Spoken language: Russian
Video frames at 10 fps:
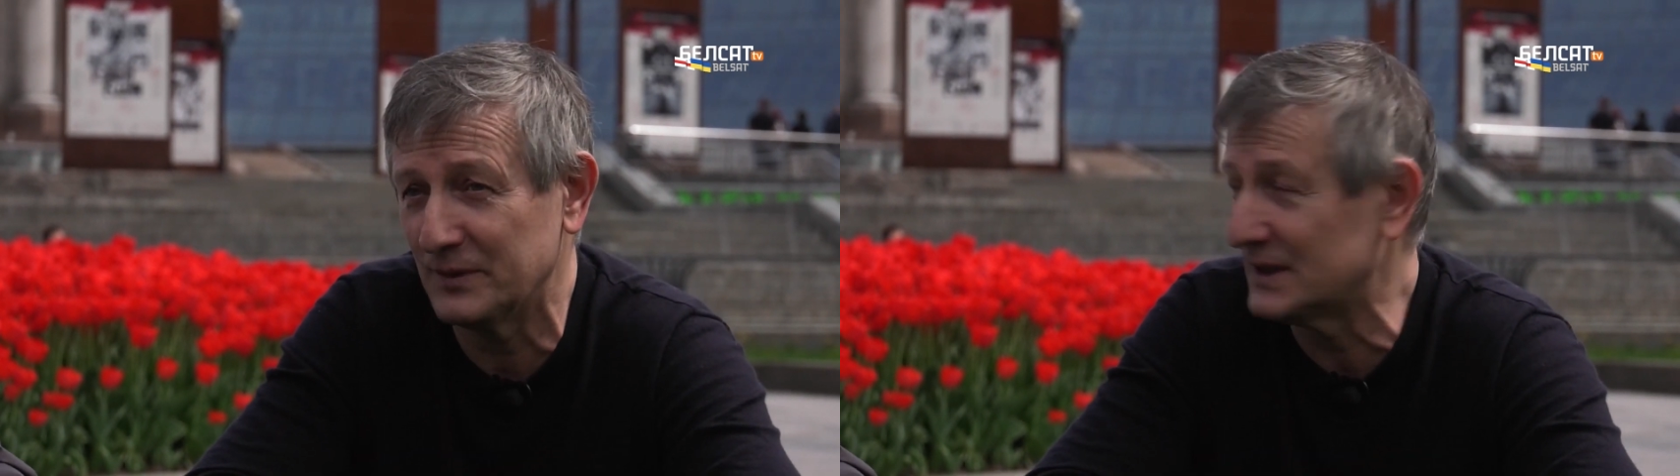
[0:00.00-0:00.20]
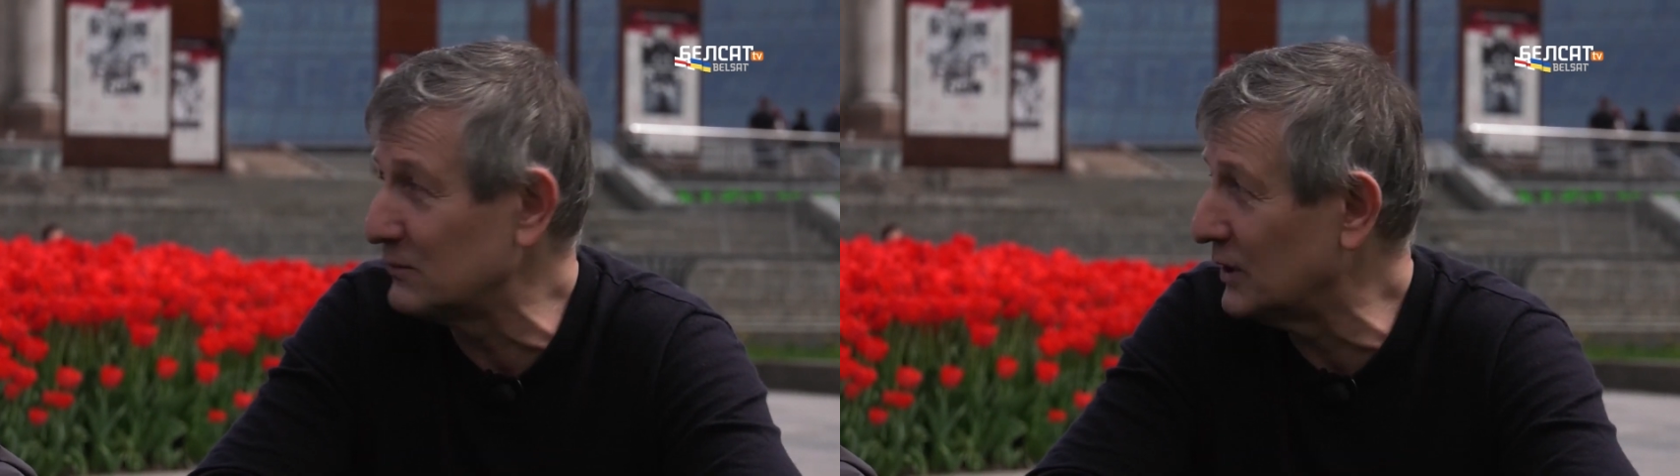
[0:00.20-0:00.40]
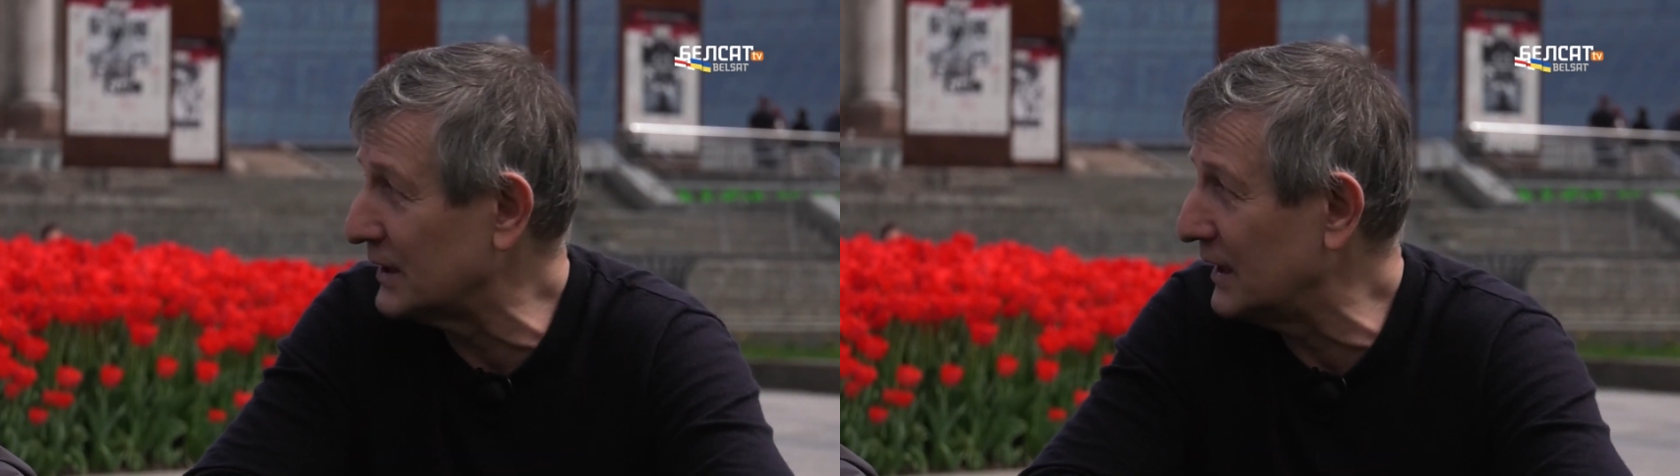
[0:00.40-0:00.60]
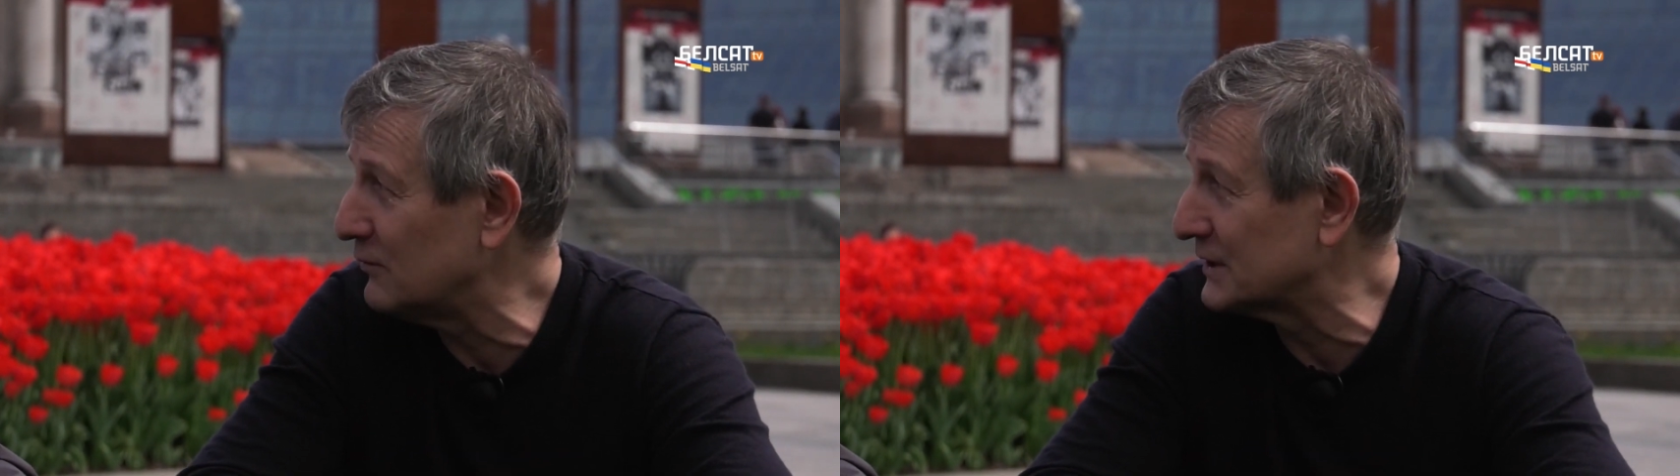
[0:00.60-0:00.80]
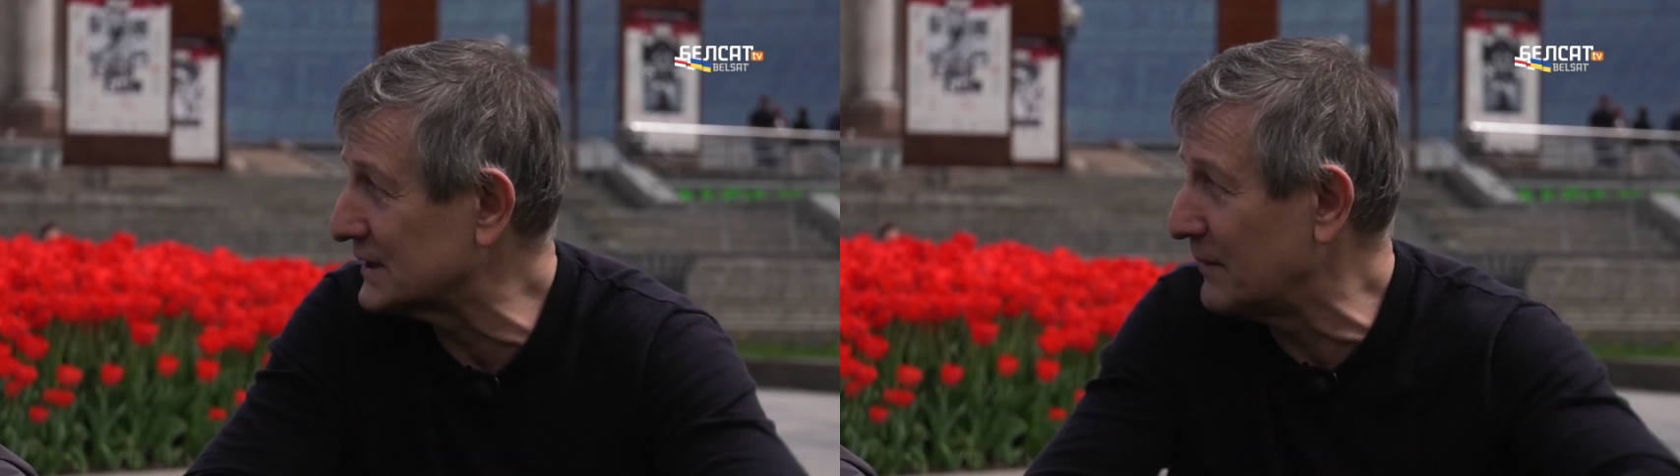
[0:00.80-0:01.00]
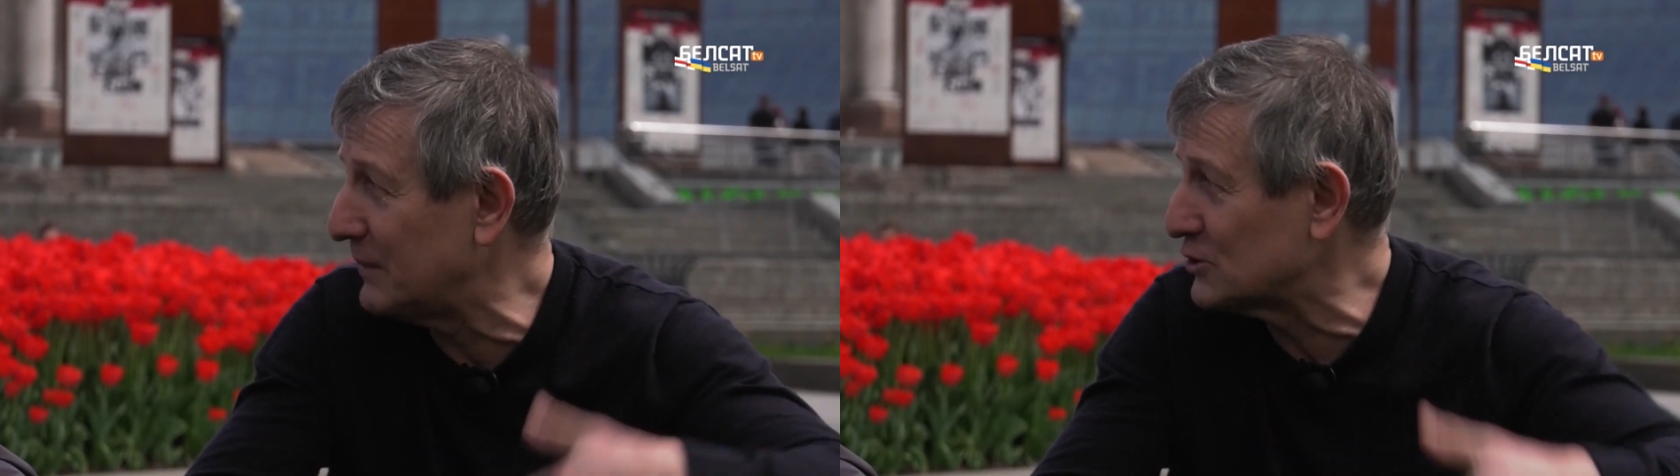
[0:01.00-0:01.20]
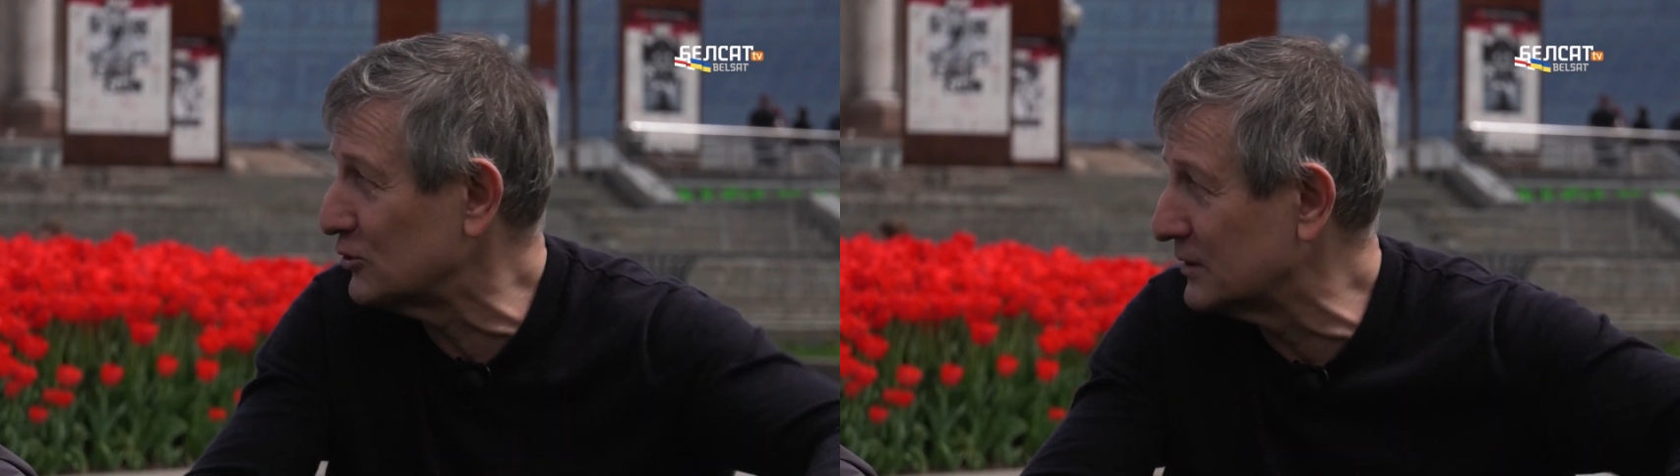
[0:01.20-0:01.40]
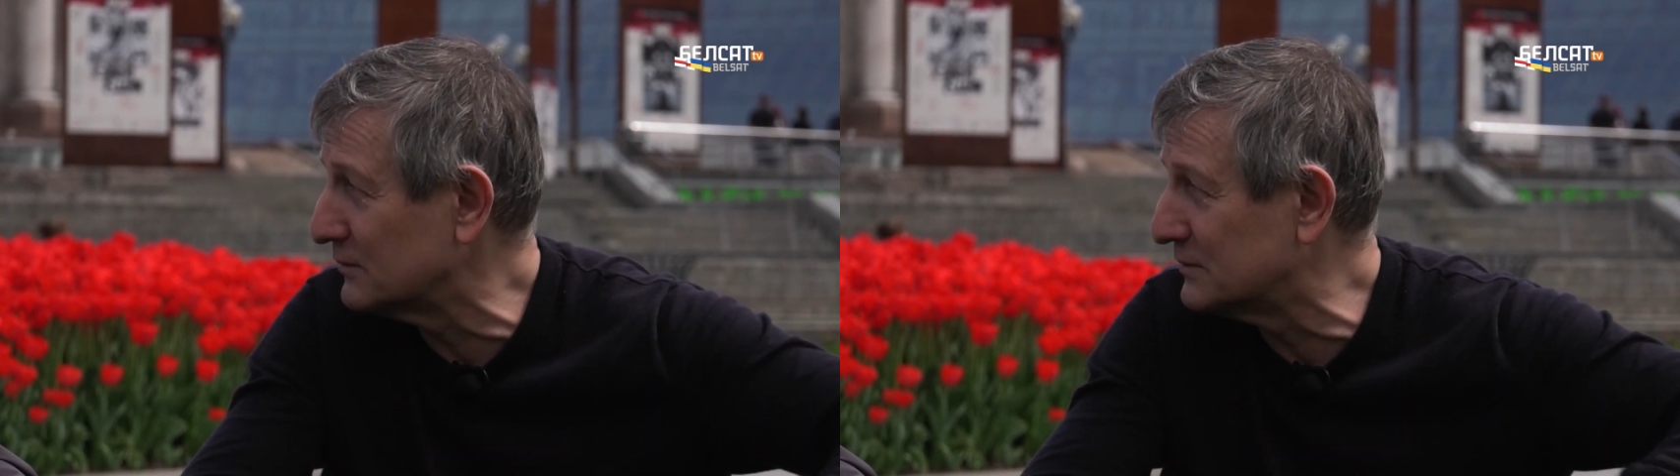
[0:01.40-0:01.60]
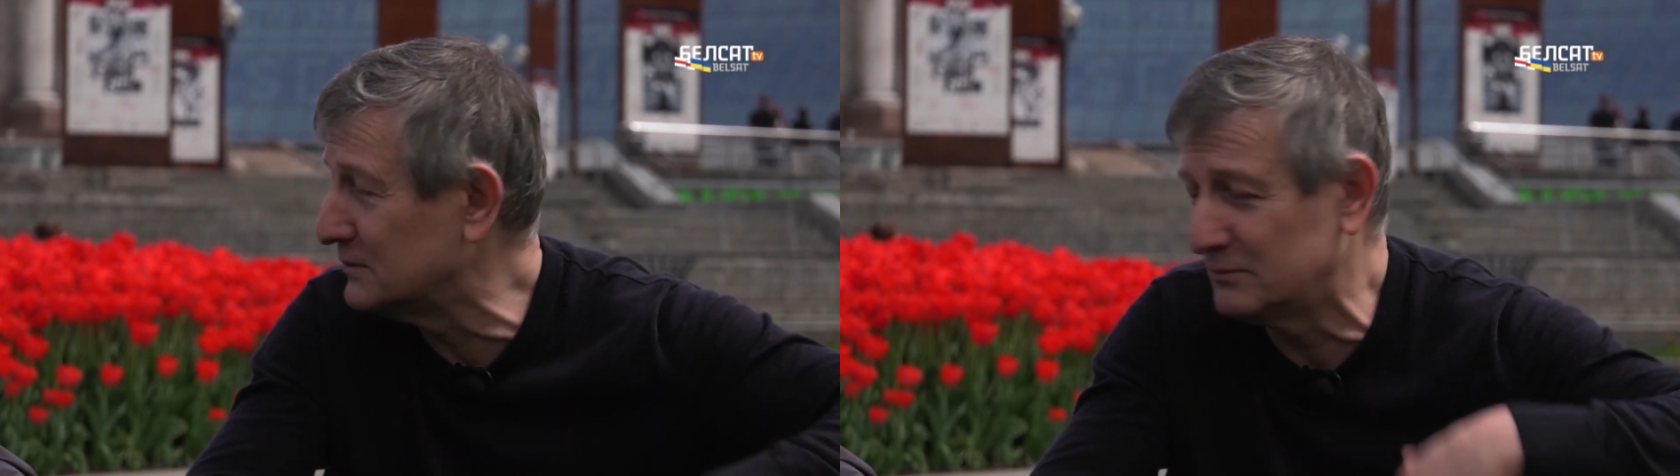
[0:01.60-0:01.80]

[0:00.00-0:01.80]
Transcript: Поэтому, когда вот и самое большое